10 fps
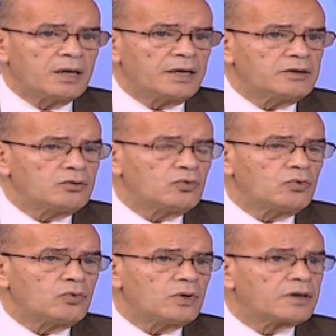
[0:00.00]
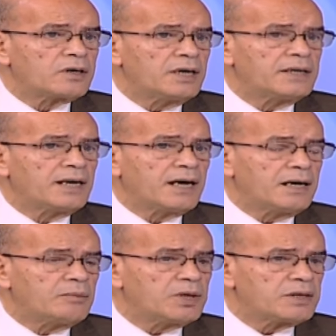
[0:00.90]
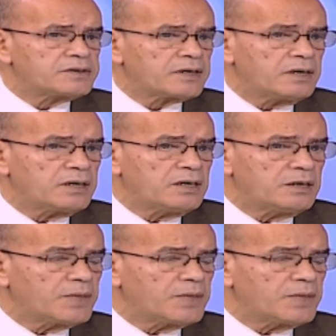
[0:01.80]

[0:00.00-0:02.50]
أنه الرأي العام الإسرائيلي